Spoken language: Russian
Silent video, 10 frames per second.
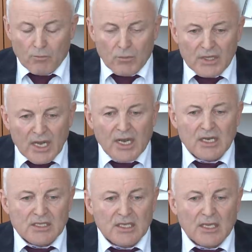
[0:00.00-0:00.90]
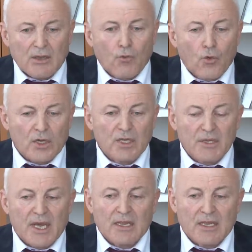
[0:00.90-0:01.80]
Мне кажется, надо в корне
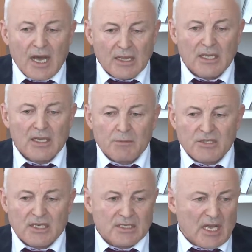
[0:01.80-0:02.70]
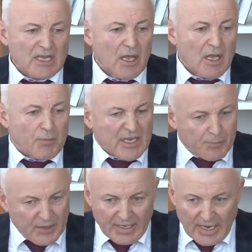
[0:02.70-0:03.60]
меня, Надо нам создать
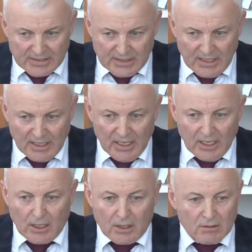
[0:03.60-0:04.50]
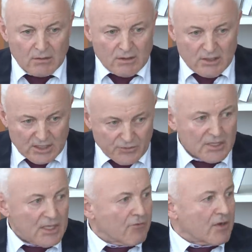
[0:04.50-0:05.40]
предприятие
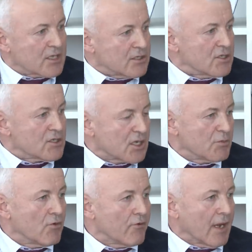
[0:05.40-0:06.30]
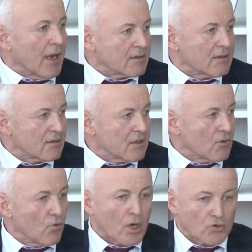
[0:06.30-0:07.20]
действительно в классическом его варианте,
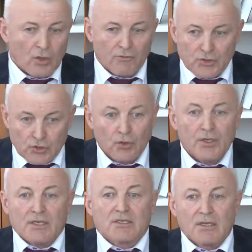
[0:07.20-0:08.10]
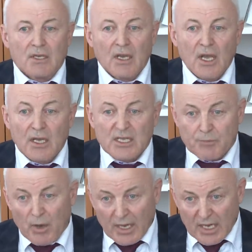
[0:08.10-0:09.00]
у которого все есть.
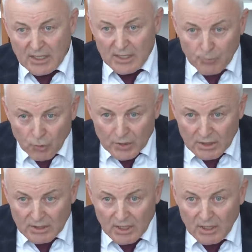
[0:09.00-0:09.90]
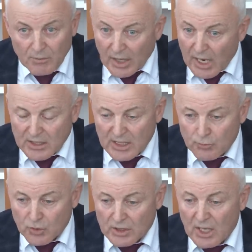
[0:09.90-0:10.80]
Если пока это не будет, пока это не
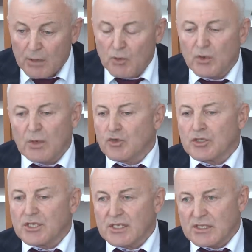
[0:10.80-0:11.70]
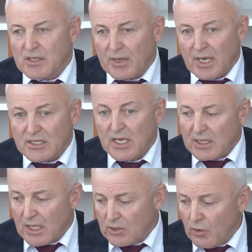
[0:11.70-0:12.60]
будет, мы будем очень часто собираться.
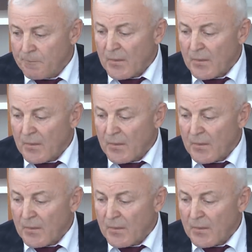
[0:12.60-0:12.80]
Это